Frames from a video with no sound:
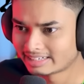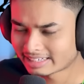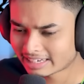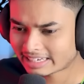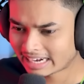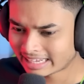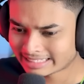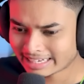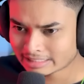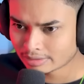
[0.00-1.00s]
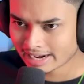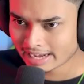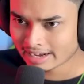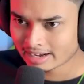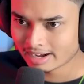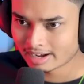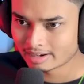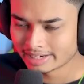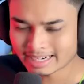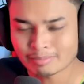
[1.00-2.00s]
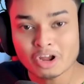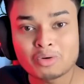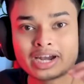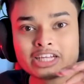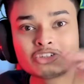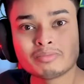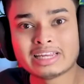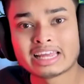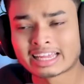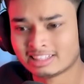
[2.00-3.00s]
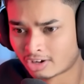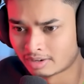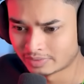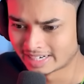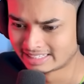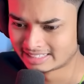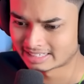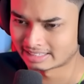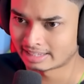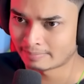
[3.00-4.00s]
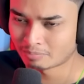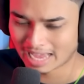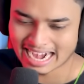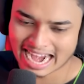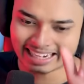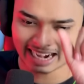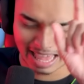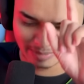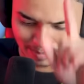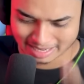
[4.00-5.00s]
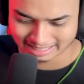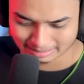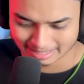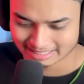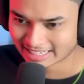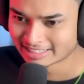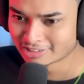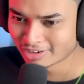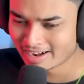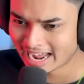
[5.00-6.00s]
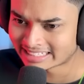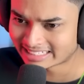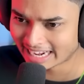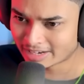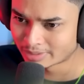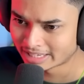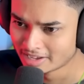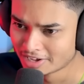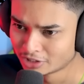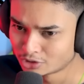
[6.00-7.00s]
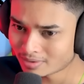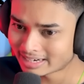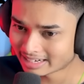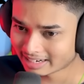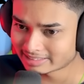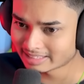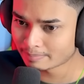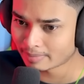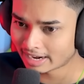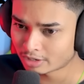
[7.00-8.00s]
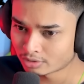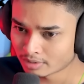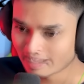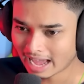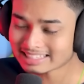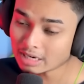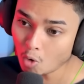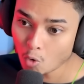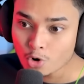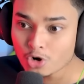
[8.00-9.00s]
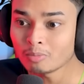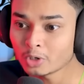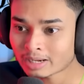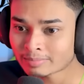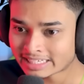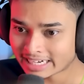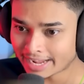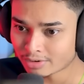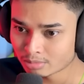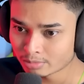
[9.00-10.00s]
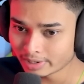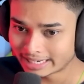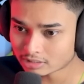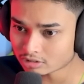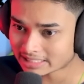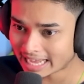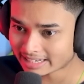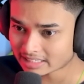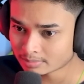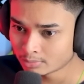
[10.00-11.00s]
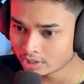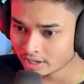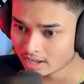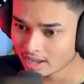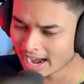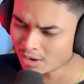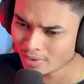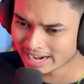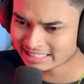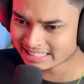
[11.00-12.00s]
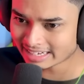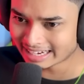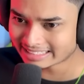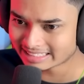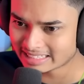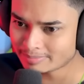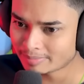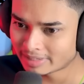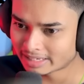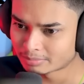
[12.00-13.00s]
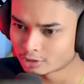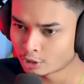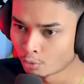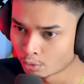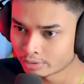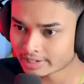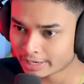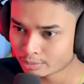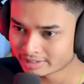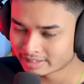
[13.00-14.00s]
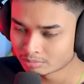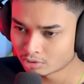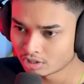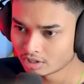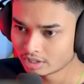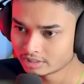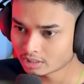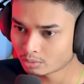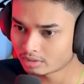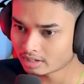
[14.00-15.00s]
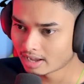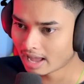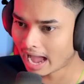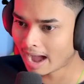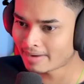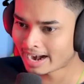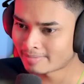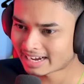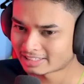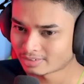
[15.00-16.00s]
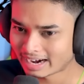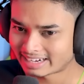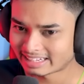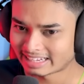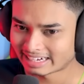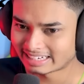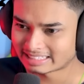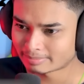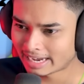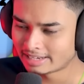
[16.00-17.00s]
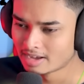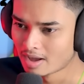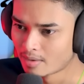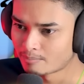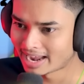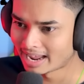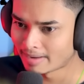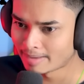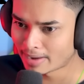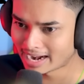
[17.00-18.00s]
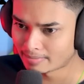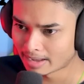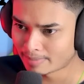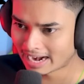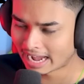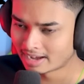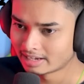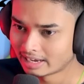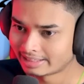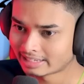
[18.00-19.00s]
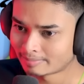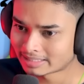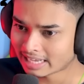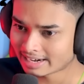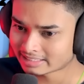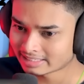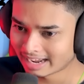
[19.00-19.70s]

এটা কি খেলা যায় আদৌ একা একা এটা মনে হয় অনেকজন মিলে খেলতে হয় ফ্রেন্ডদের সাথে আর একটা লাইফ আমার কাছে বাঁচা আছে চলো লাস্ট ট্রাই করি জোকারটার কাছ থেকে পালানোর আচ্ছা অন্য মোড আমরা ট্রাই করব এটা তো সার্কাস মোড আর অনেক জায়গা আছে দি মিমিকের মধ্যে ওগুলো ট্রাই করে দেখবো যে কোনটা আবার আমাকে জোকারটা দেখে নিয়েছে ভাই পালা ভাই পালা ভাই পালা এদিকে আবার সার্কাসের